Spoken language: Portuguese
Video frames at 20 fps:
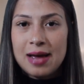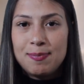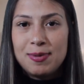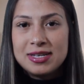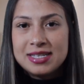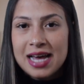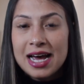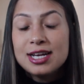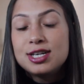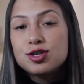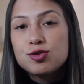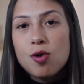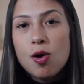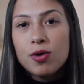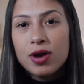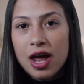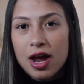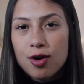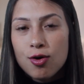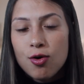Apesar de
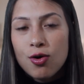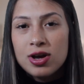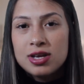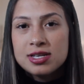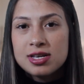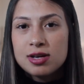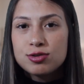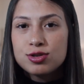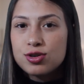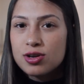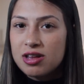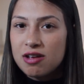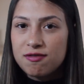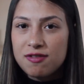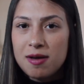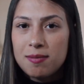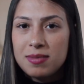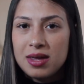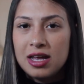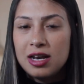qualquer coisa, eu sou da
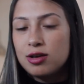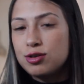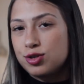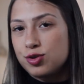família,